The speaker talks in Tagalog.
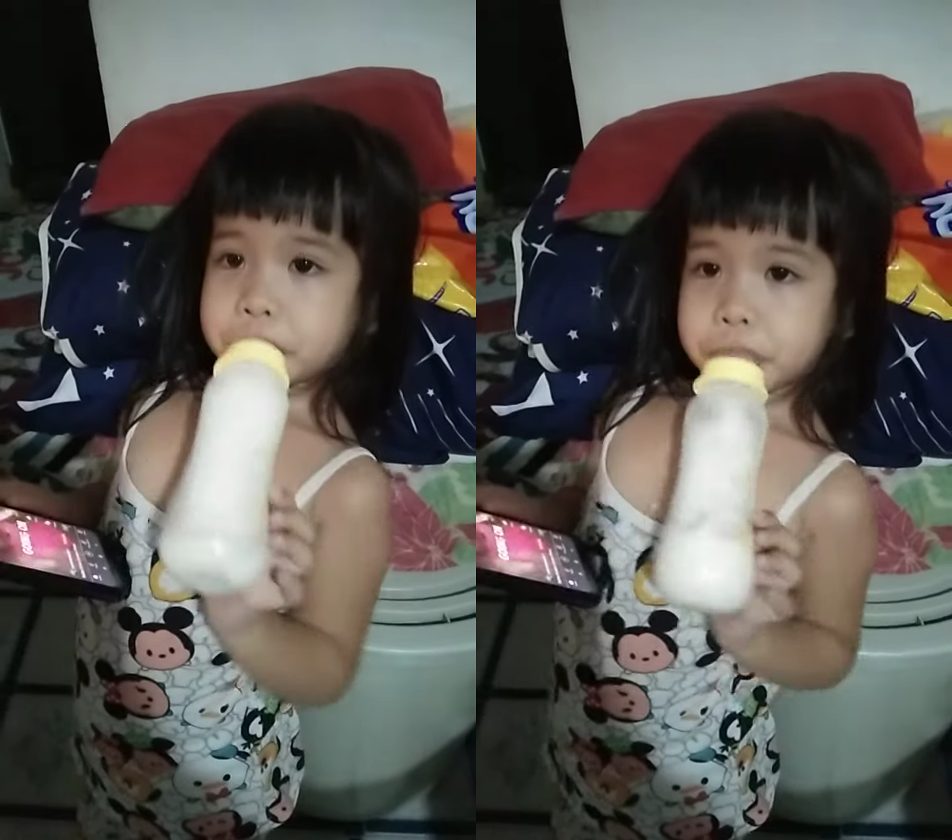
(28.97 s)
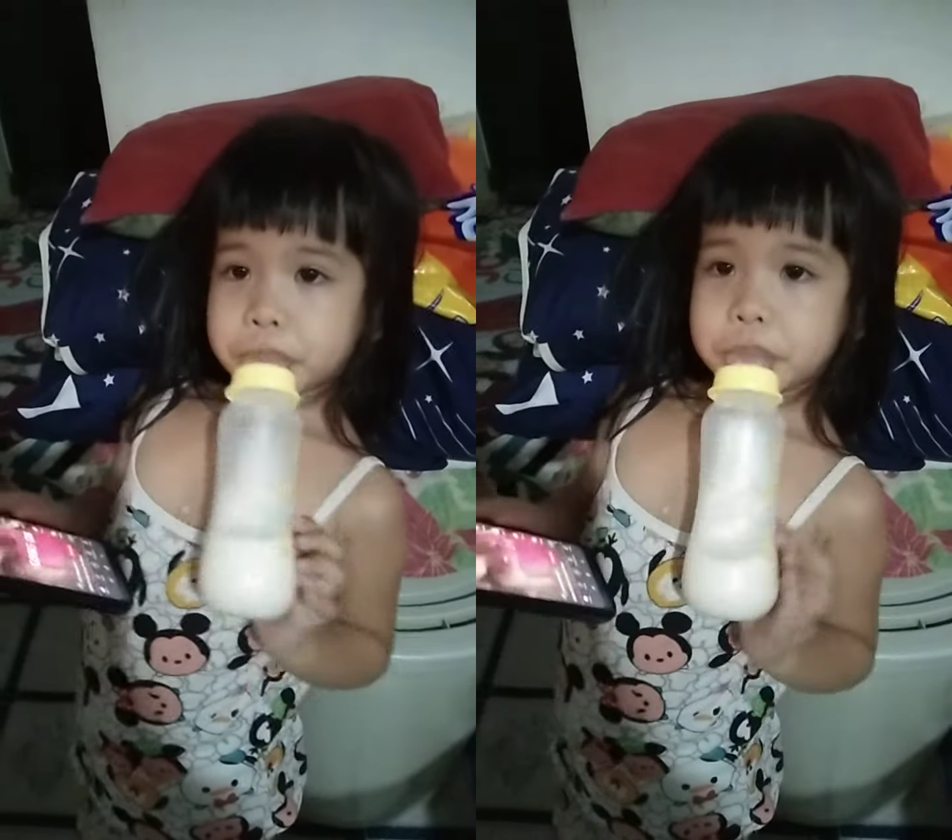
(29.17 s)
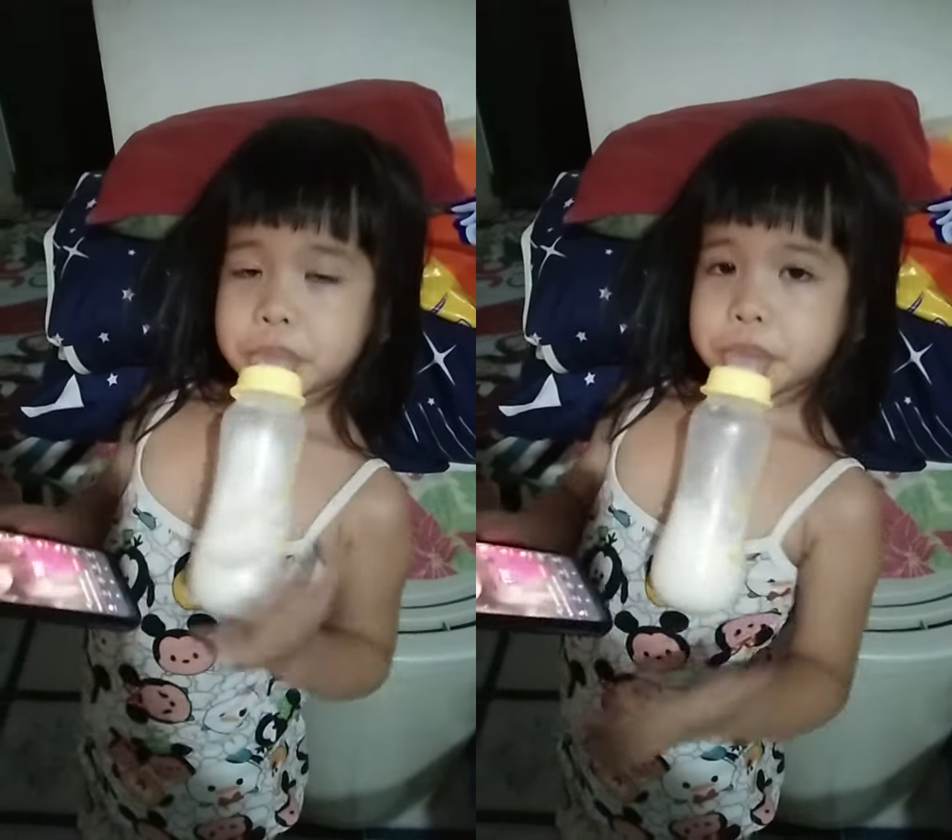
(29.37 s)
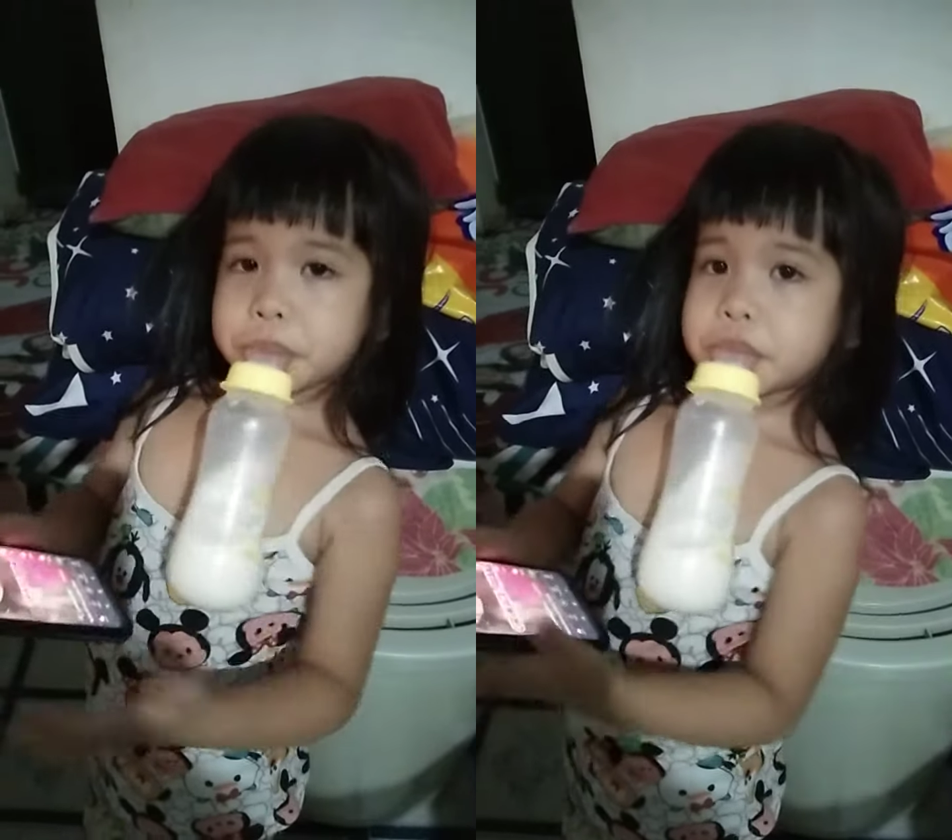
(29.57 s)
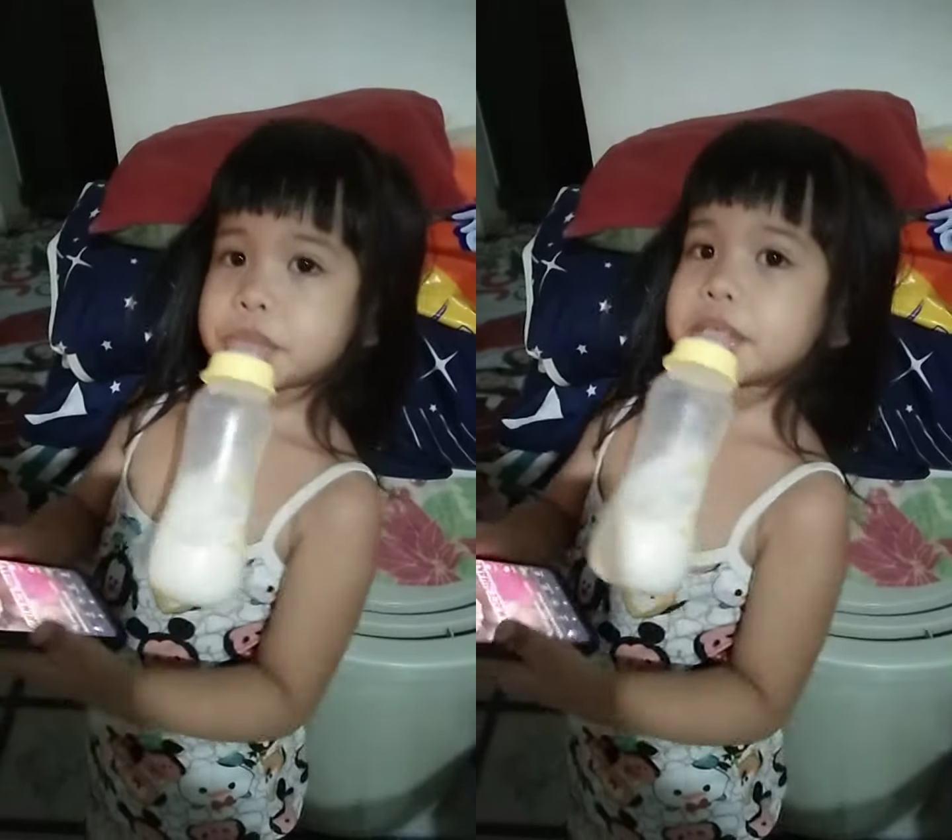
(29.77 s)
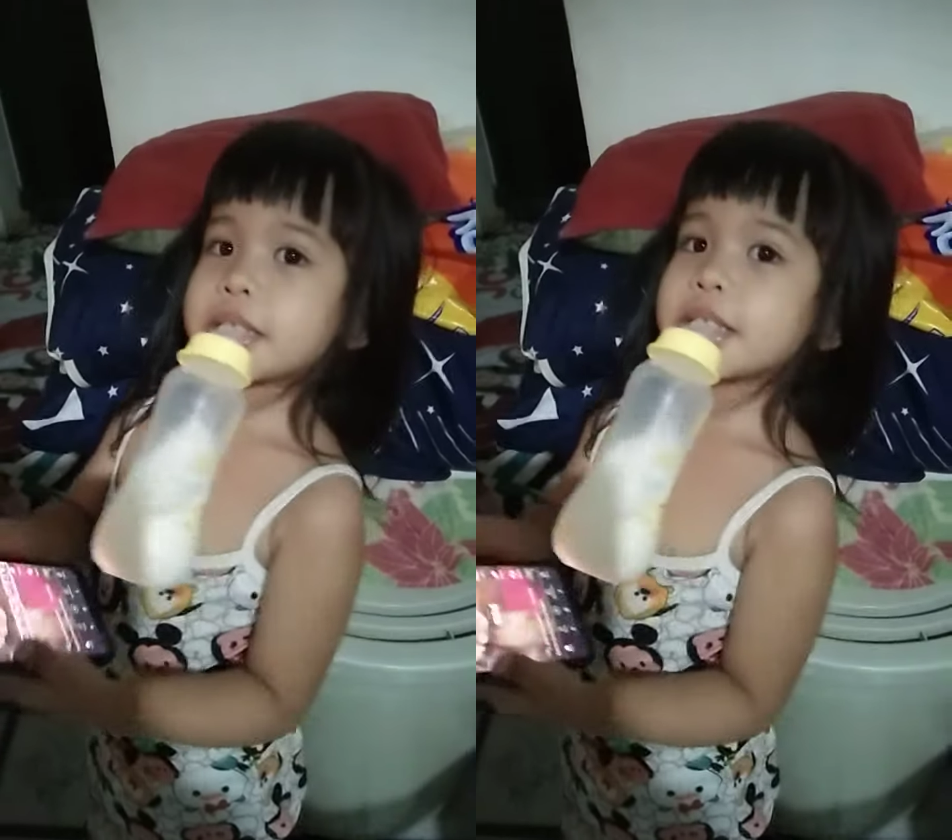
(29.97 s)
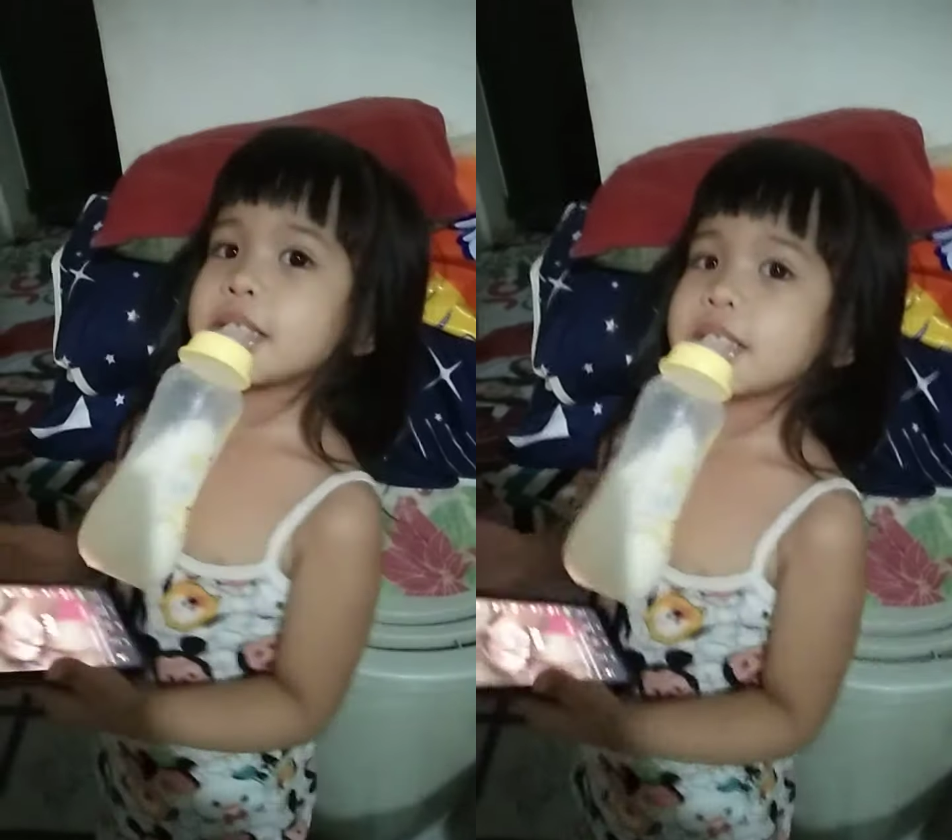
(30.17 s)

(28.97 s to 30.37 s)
Kasi ang dami ng damo,